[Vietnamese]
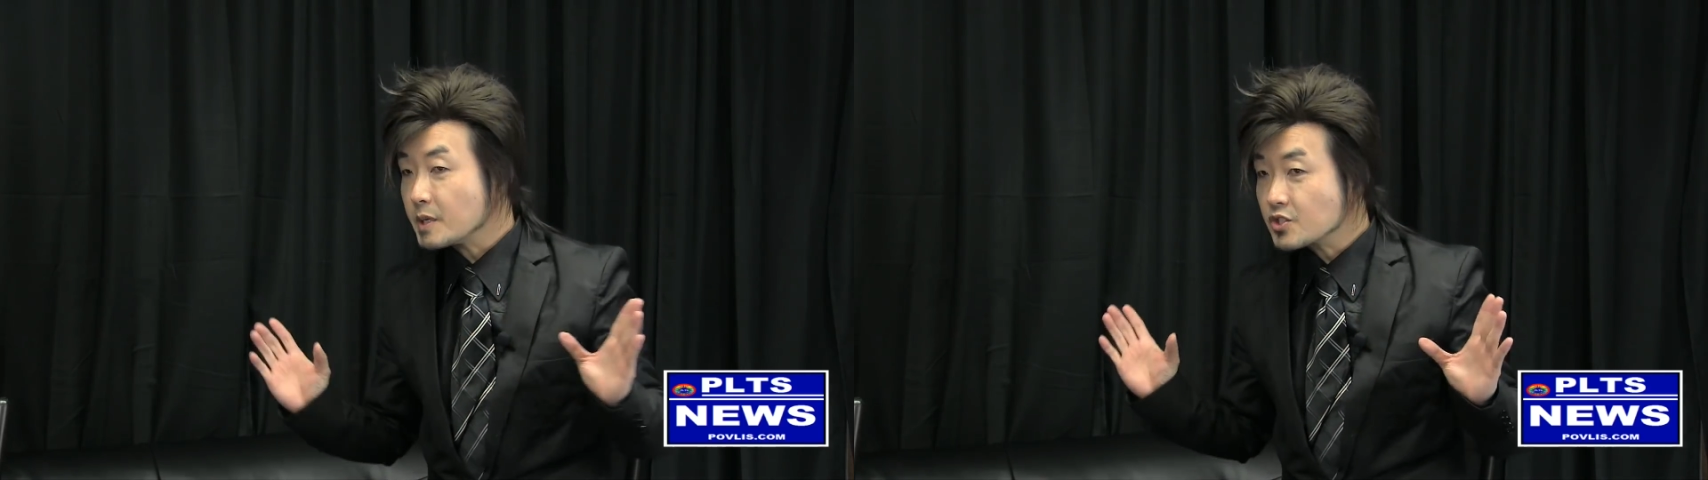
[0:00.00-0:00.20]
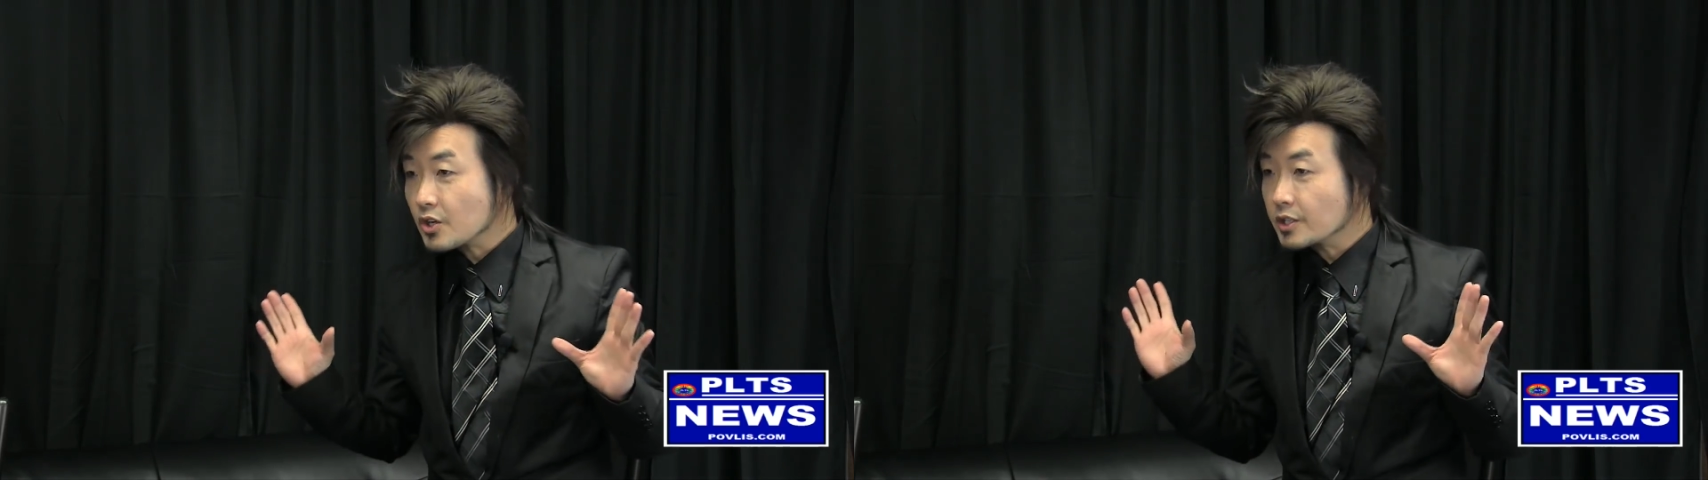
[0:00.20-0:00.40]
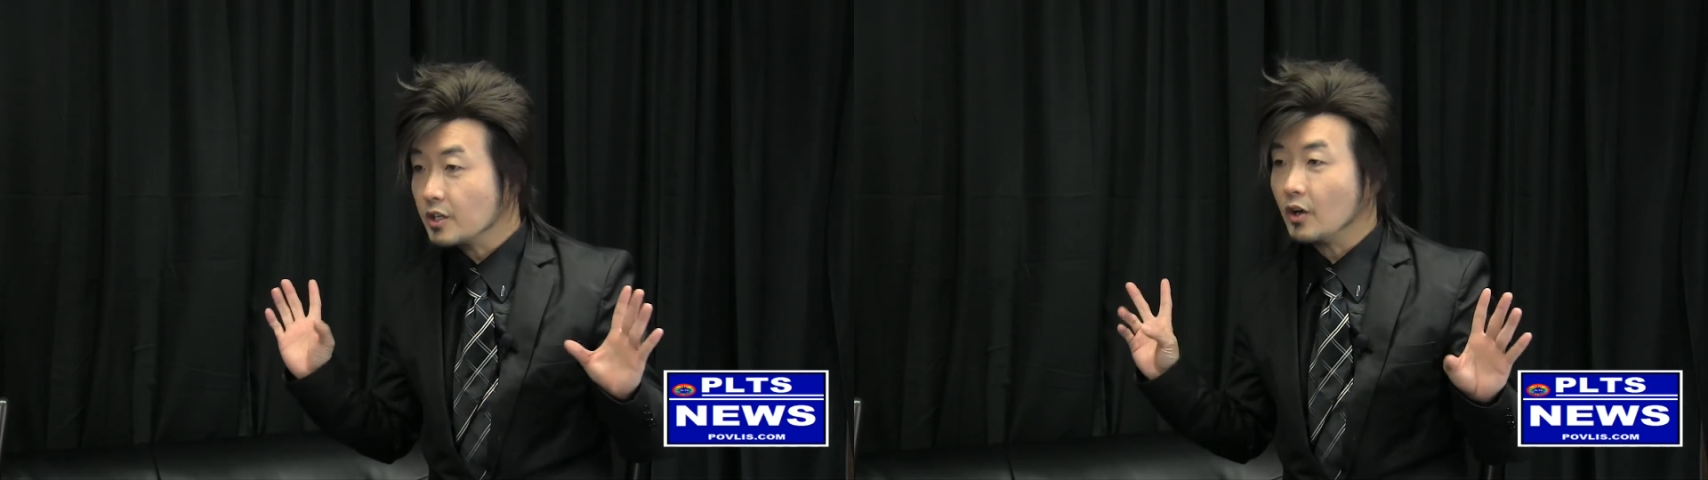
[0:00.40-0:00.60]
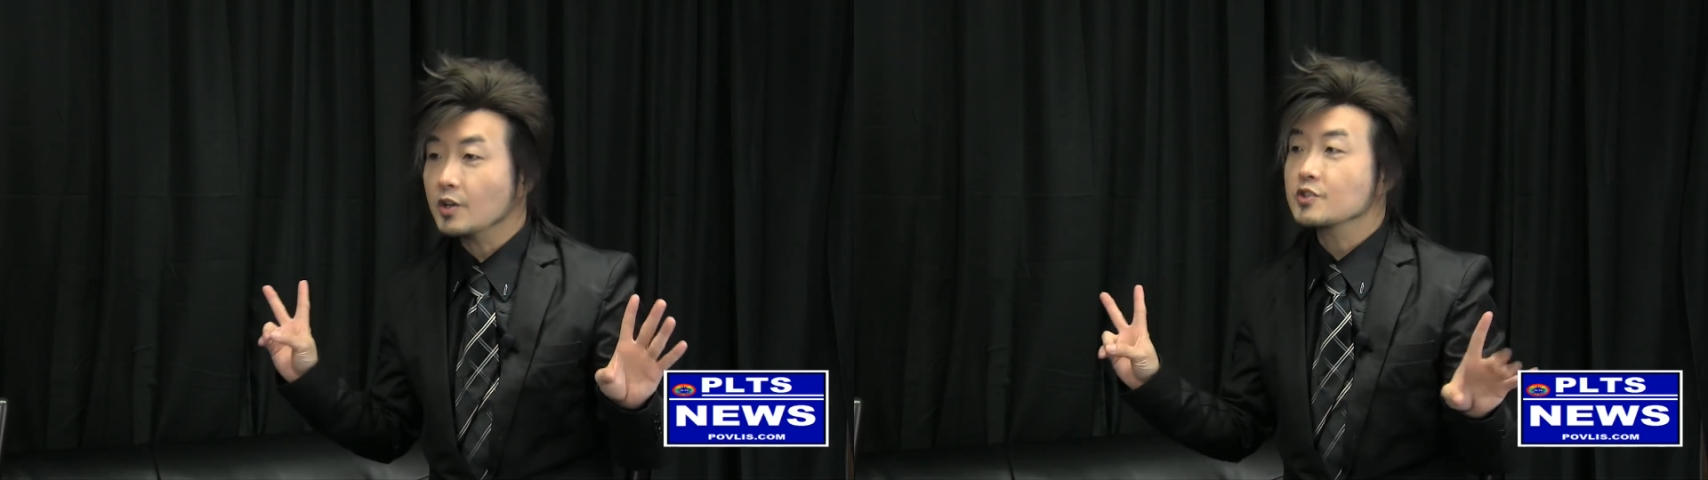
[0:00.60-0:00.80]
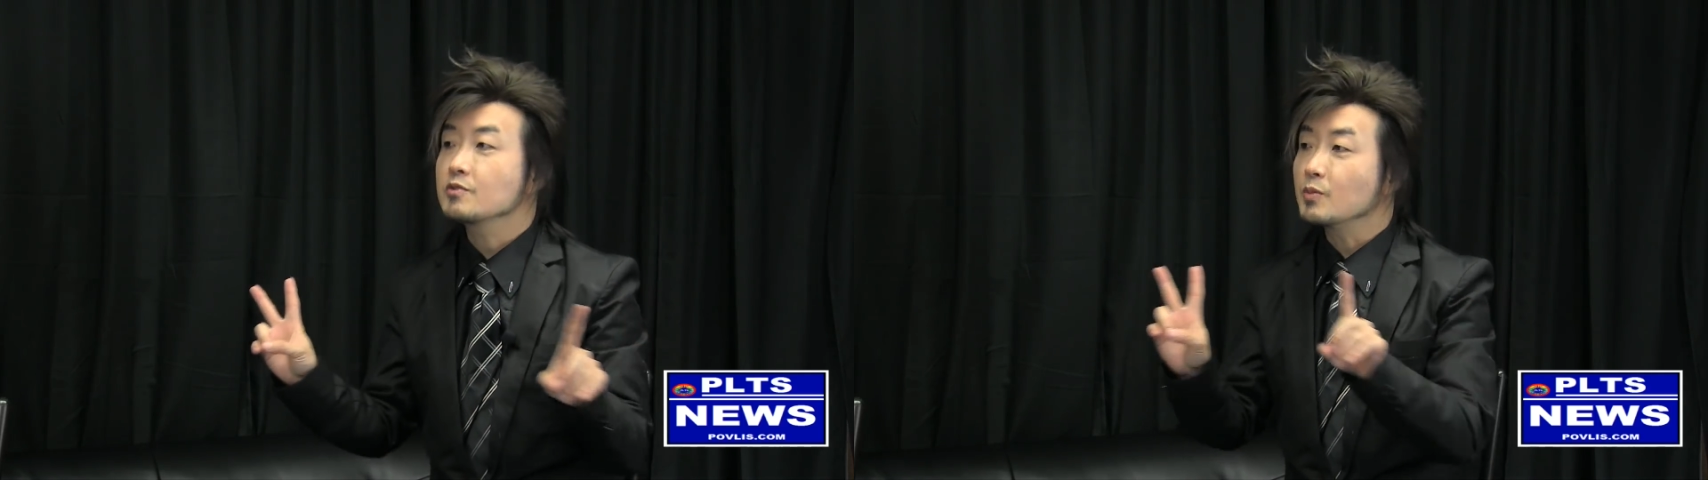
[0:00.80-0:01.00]
biết cho kia
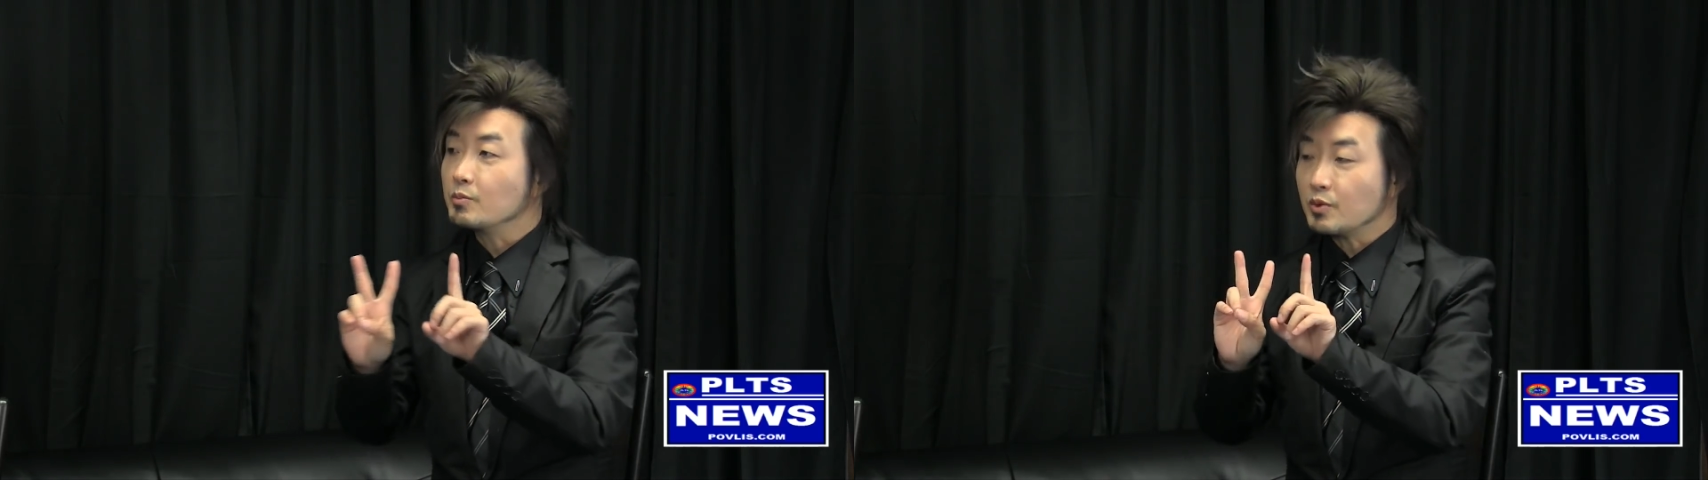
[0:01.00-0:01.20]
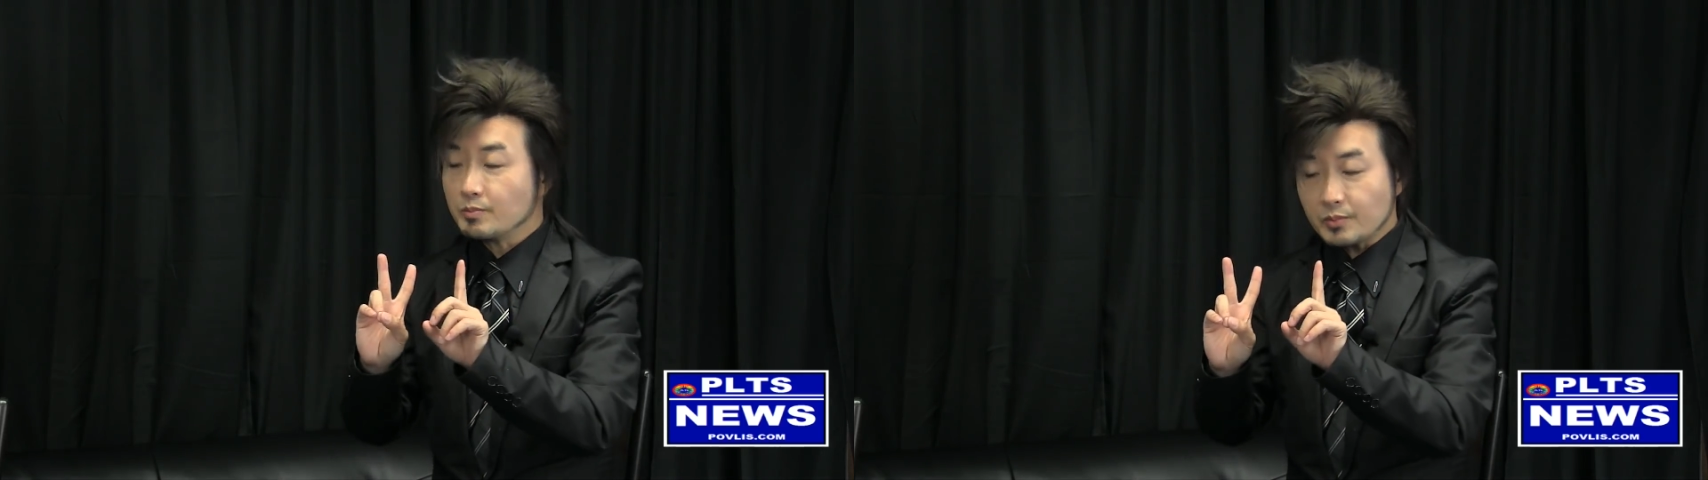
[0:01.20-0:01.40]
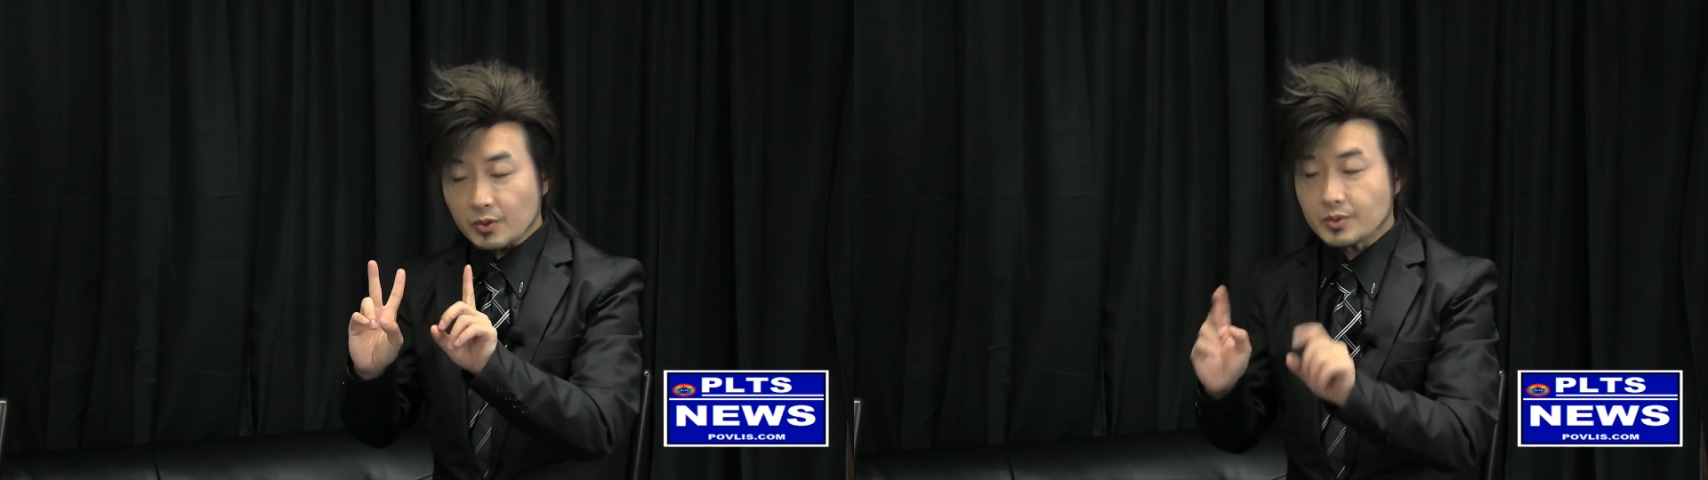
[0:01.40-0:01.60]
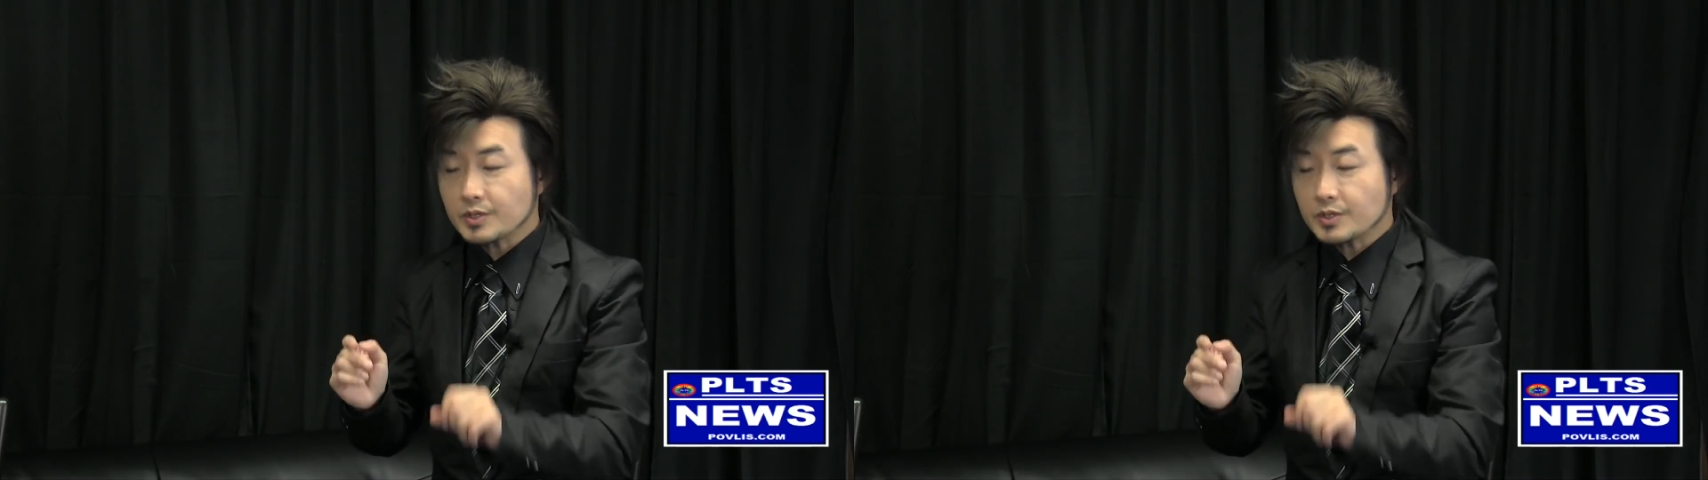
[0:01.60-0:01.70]
awesome mong bố bố